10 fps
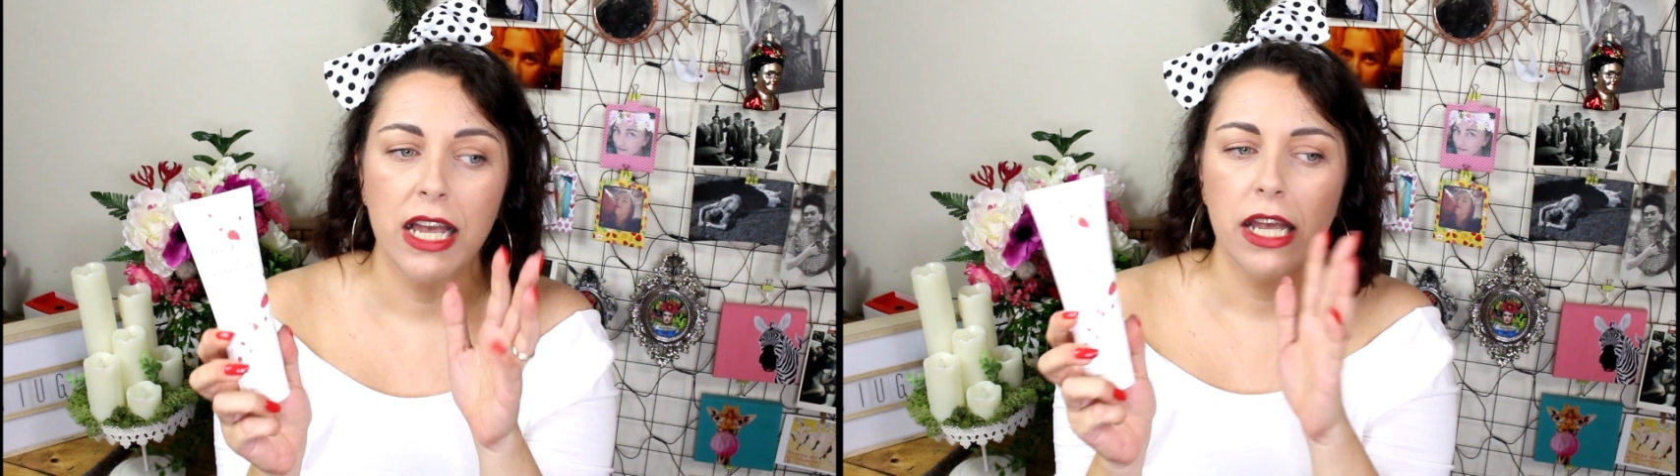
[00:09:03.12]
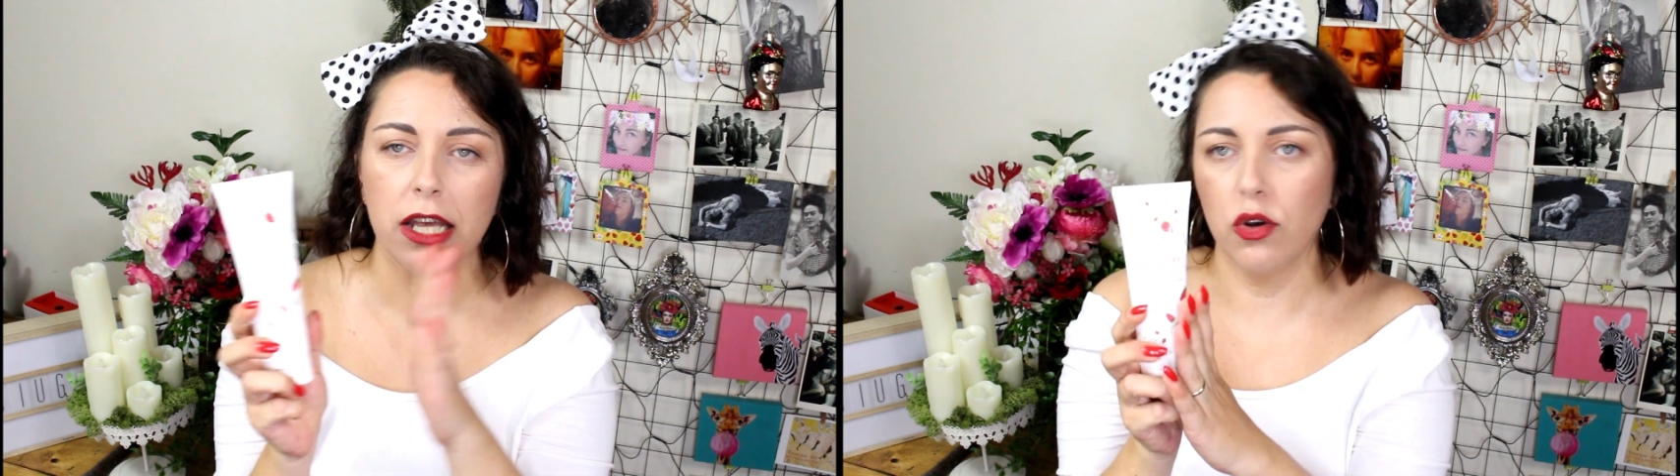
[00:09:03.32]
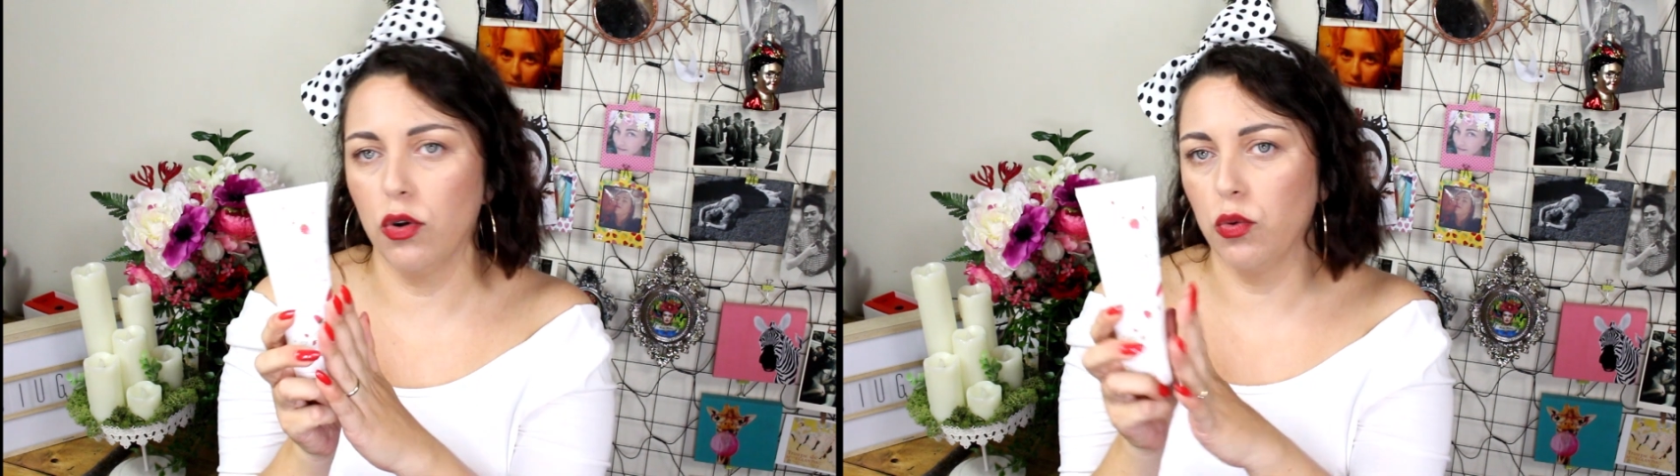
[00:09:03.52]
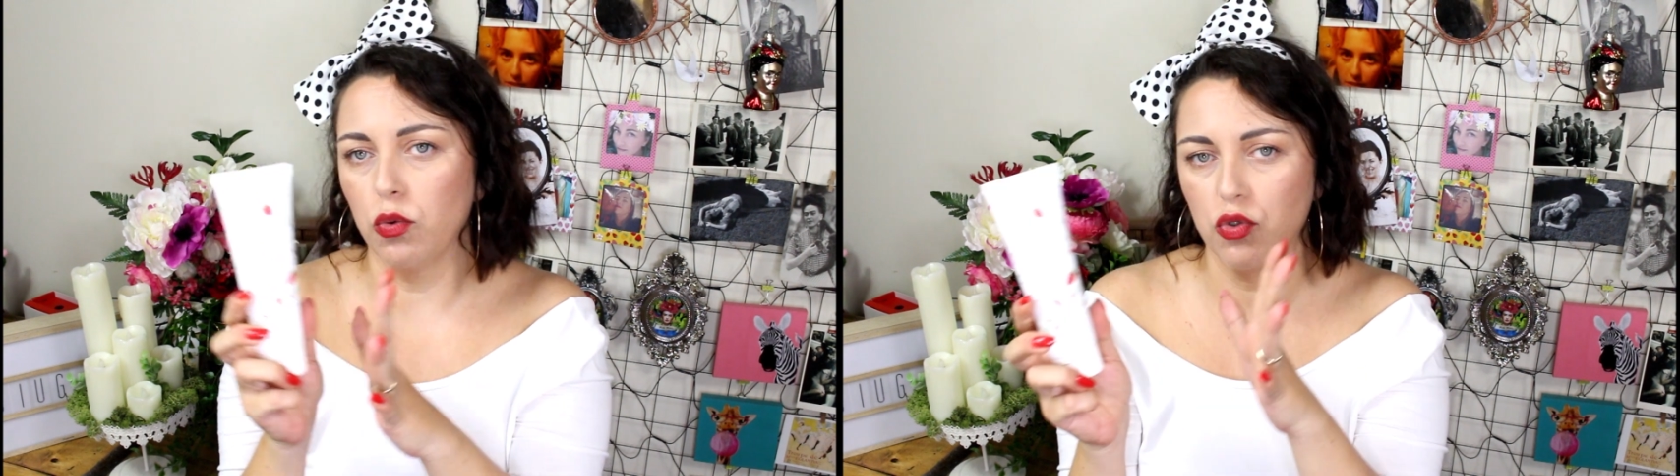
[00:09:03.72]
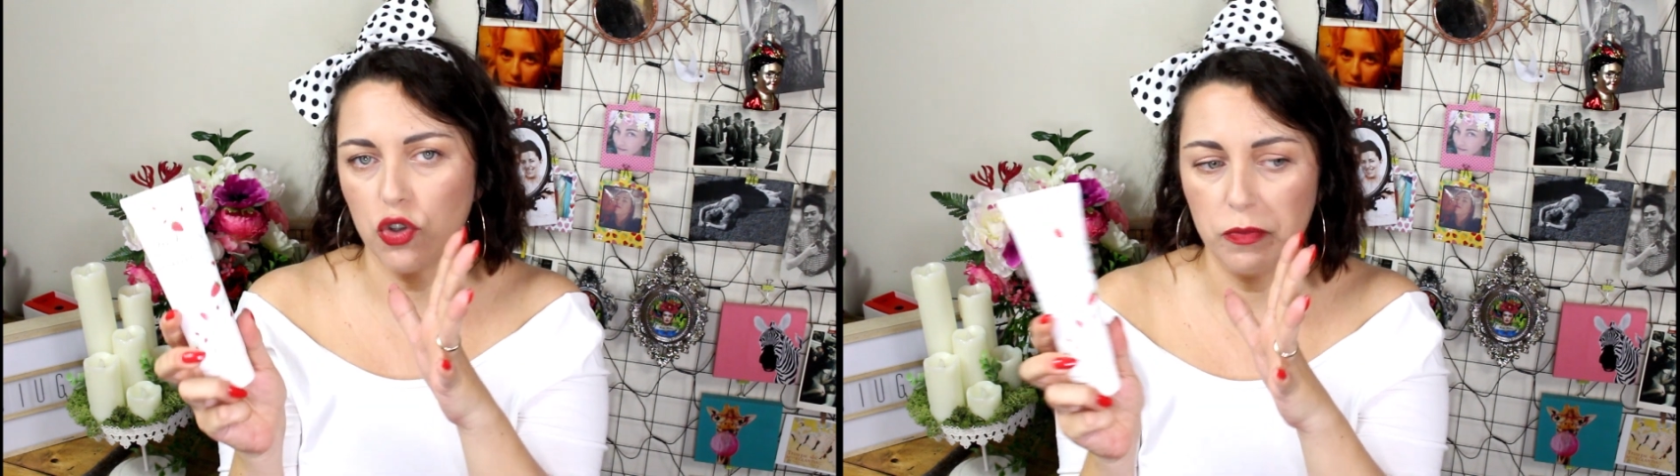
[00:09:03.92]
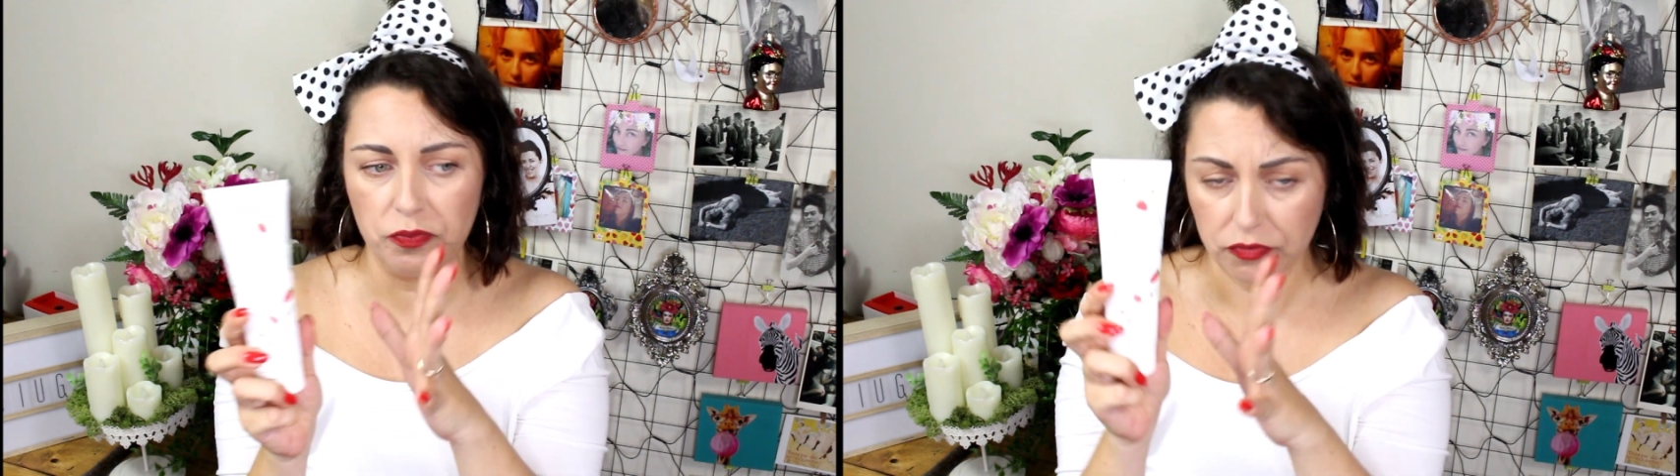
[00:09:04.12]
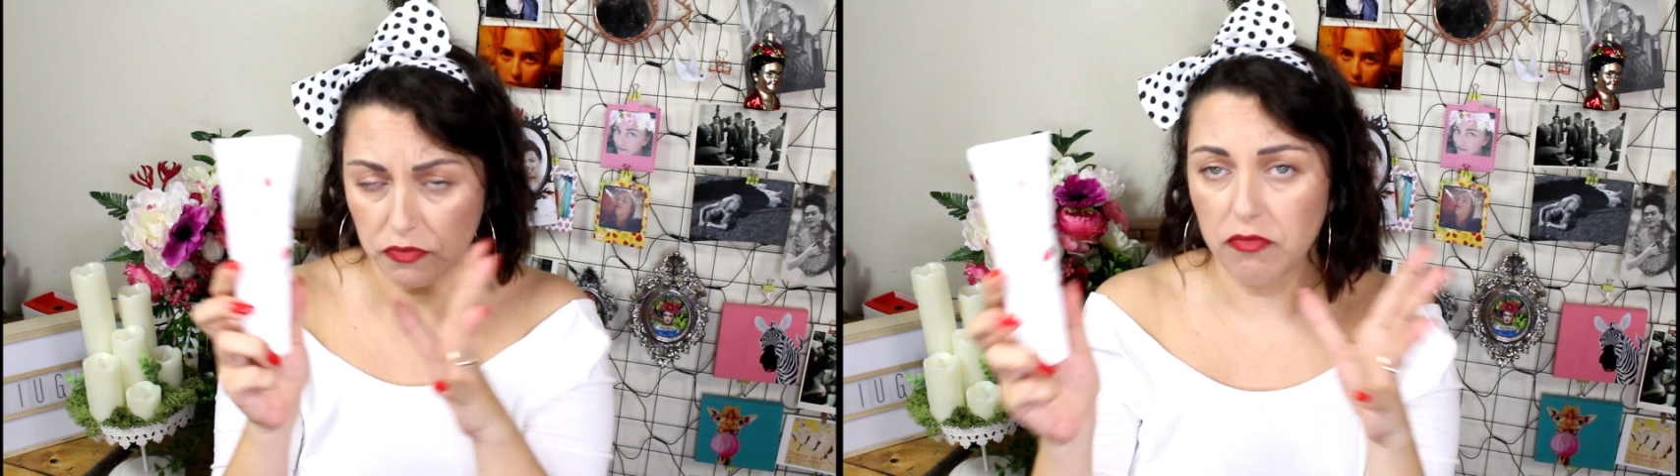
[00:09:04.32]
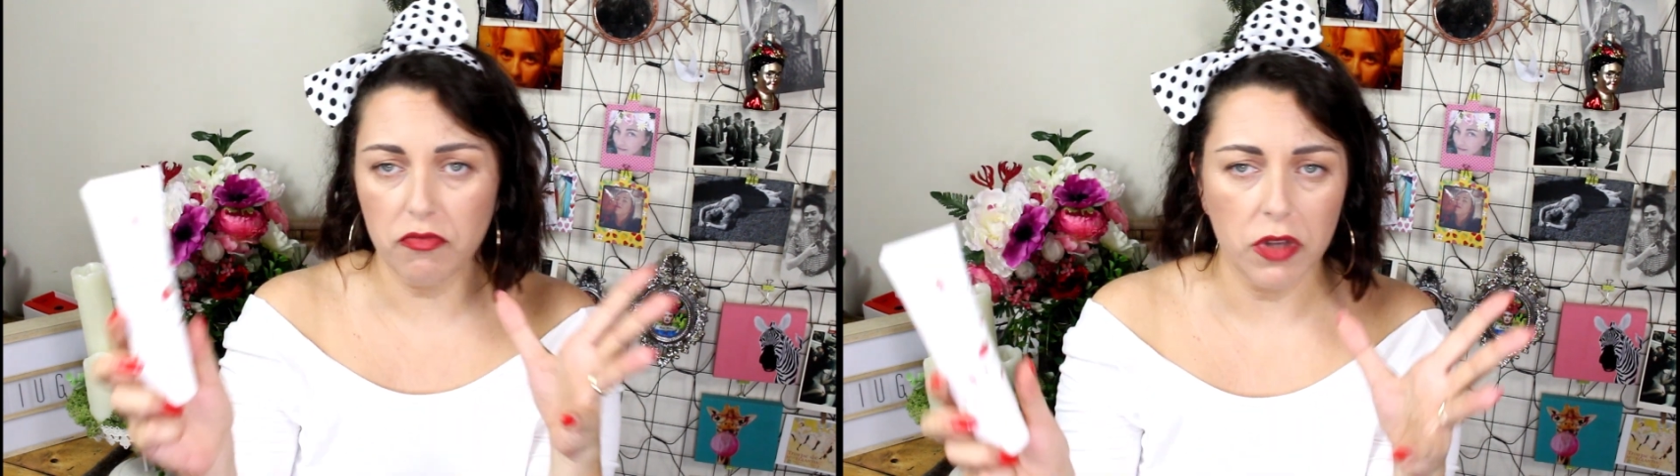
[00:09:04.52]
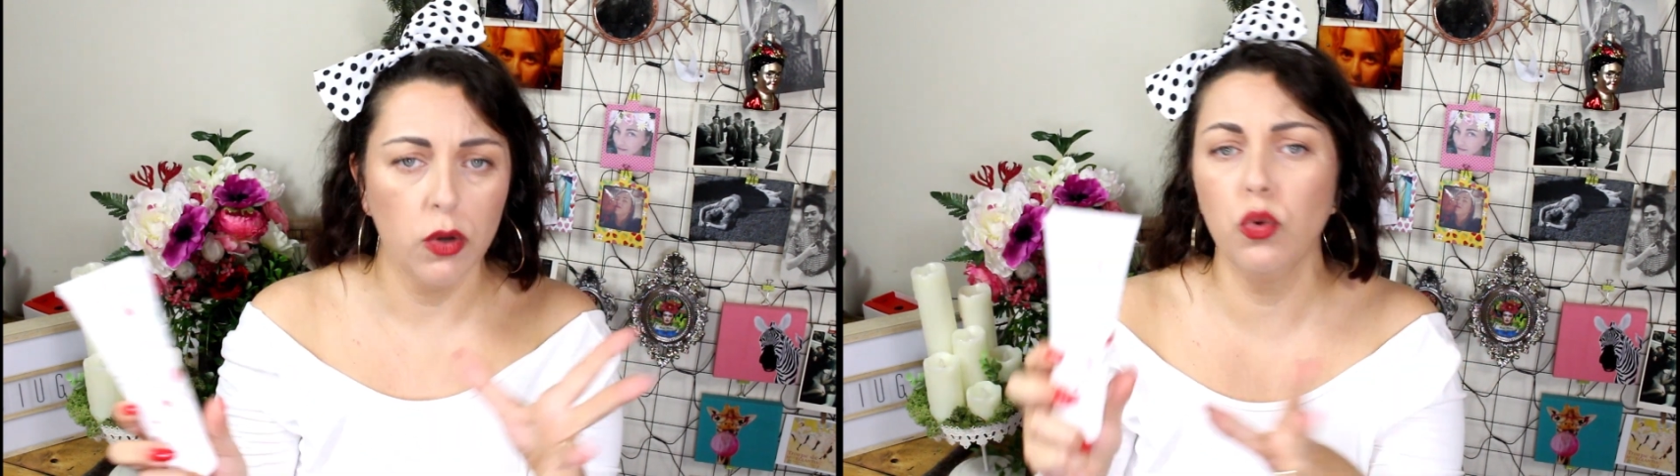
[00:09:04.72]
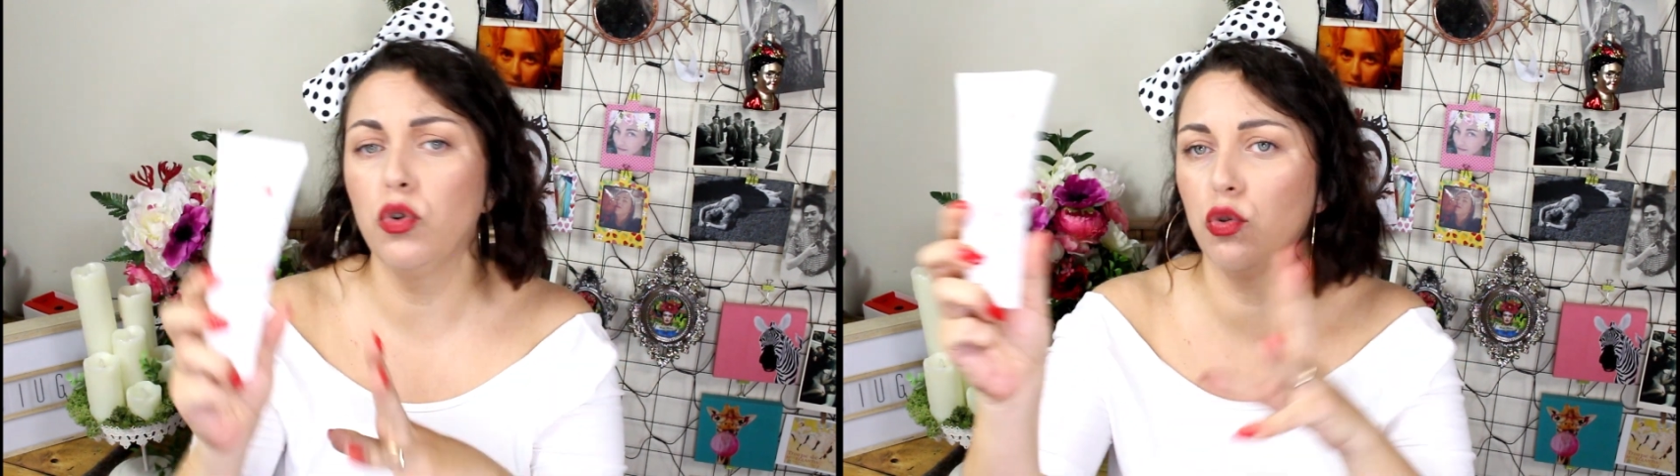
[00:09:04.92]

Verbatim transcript: Io lo uso uno